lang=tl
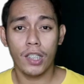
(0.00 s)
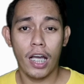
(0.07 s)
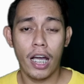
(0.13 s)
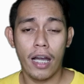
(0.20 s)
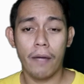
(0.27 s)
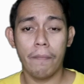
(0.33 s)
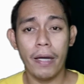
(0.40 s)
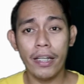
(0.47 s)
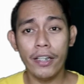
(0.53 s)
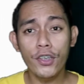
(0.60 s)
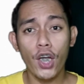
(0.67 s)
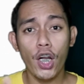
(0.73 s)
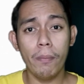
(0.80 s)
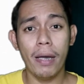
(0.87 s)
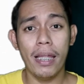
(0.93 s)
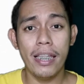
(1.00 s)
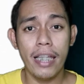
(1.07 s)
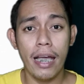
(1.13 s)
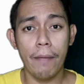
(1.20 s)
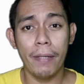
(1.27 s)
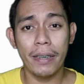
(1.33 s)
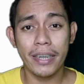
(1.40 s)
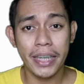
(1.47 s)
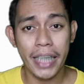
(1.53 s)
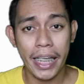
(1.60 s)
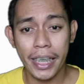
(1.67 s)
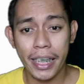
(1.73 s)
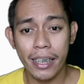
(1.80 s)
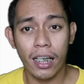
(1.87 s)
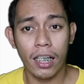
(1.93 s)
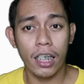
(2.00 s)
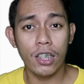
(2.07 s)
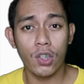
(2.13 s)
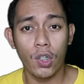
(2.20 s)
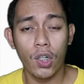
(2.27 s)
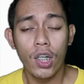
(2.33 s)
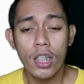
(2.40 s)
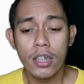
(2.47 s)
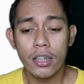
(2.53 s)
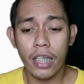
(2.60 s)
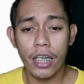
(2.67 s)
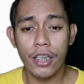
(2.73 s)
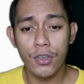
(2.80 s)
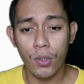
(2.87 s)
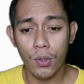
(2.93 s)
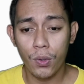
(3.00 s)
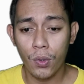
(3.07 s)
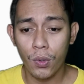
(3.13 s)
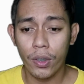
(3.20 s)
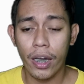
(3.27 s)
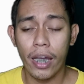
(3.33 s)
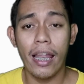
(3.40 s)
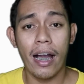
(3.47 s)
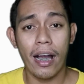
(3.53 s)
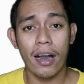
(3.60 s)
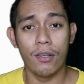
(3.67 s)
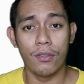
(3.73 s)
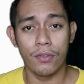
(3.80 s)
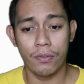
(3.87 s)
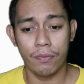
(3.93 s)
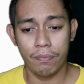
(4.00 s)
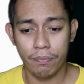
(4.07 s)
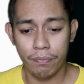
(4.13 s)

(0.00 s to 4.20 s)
Uh, parang normal na pagsasign in lang ito sa inyong Google account.